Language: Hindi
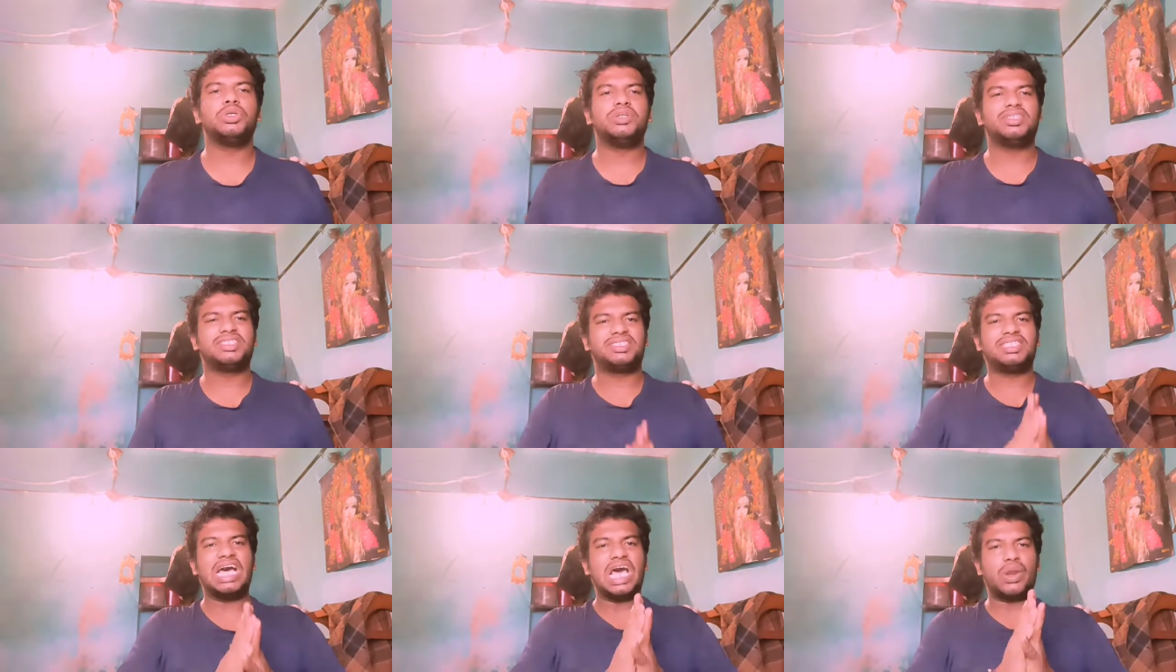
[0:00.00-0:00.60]

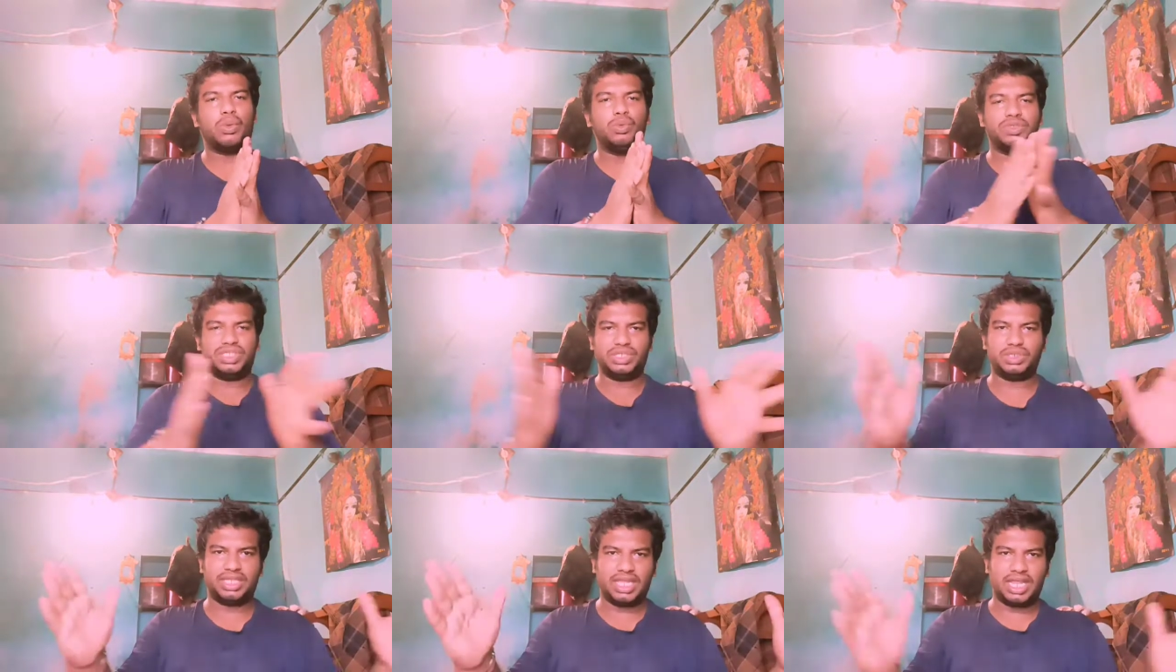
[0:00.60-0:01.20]
स्टार ऊंची
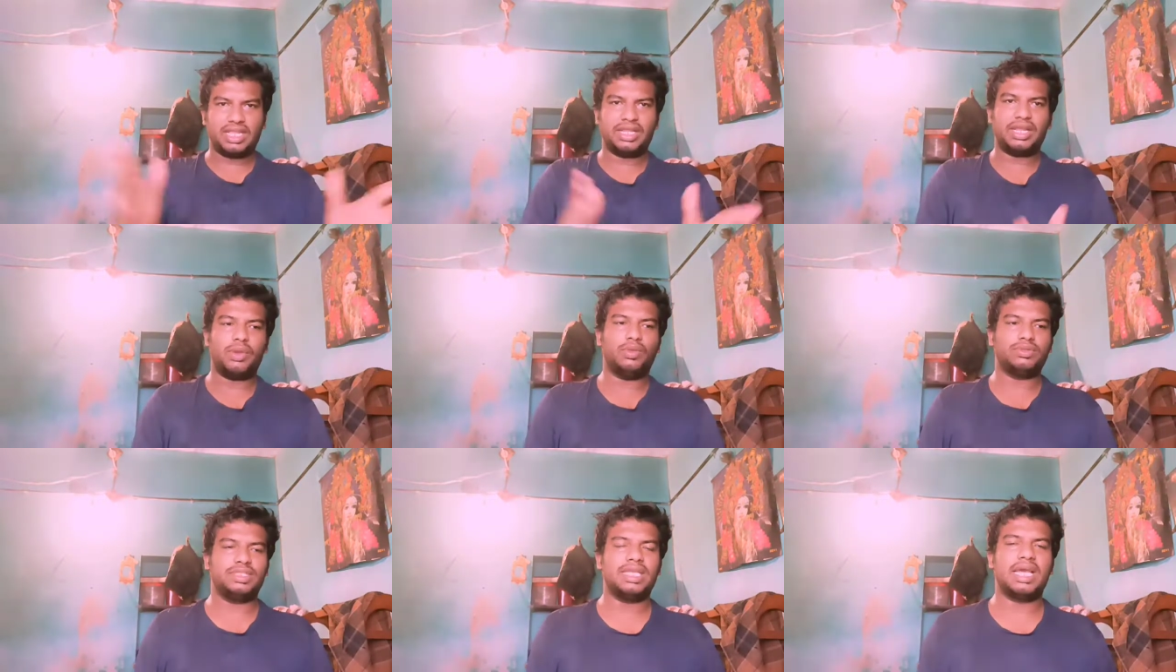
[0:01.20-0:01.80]
धीरे
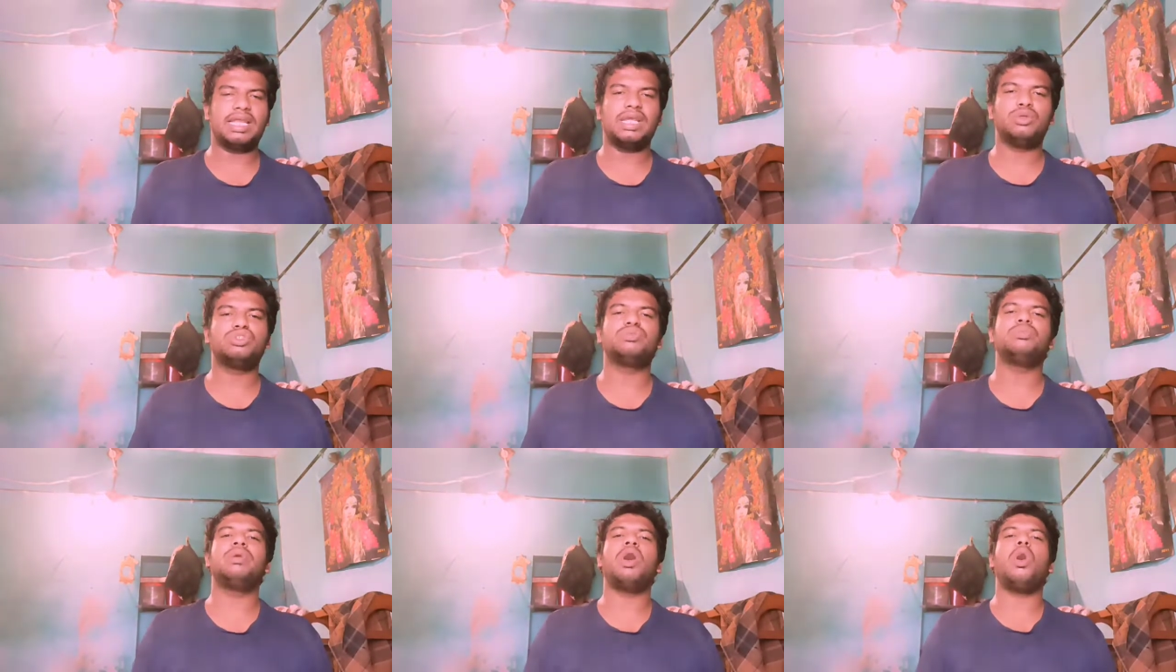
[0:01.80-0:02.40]
होती जा रही है
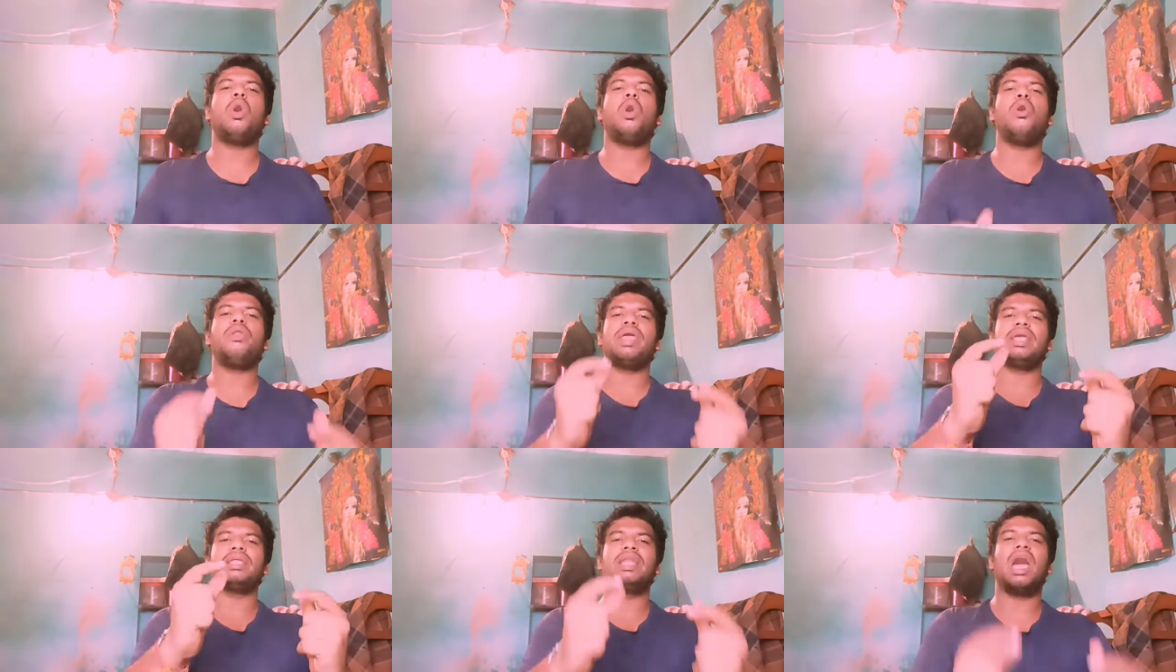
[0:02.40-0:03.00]
उसमें और
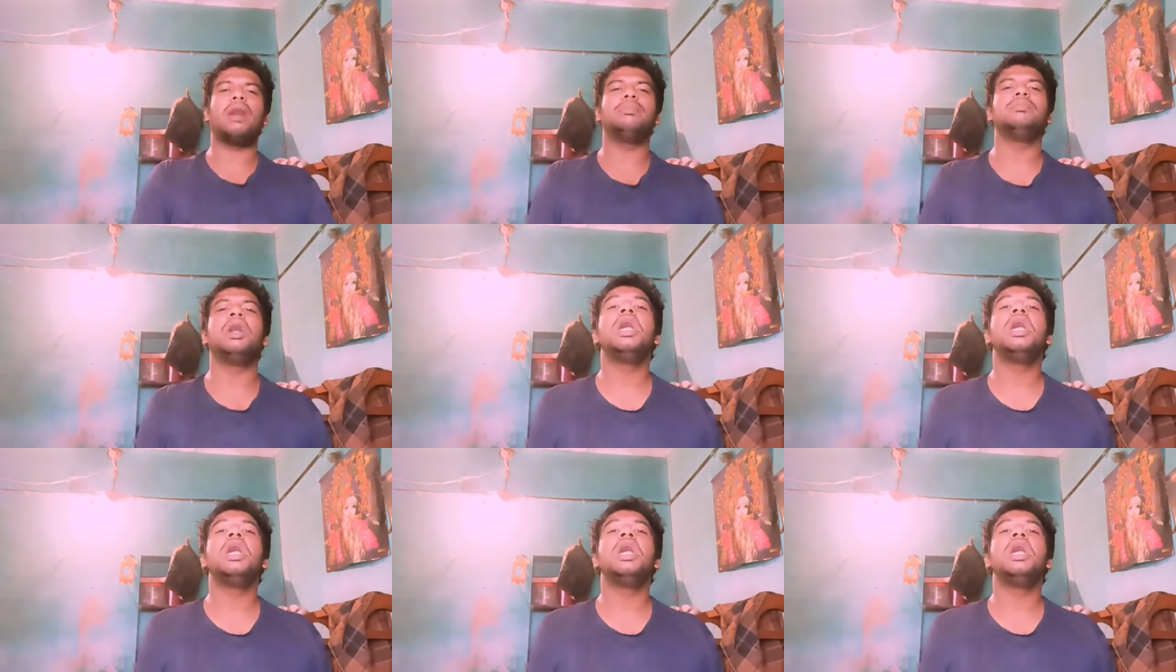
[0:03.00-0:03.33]
एक नाम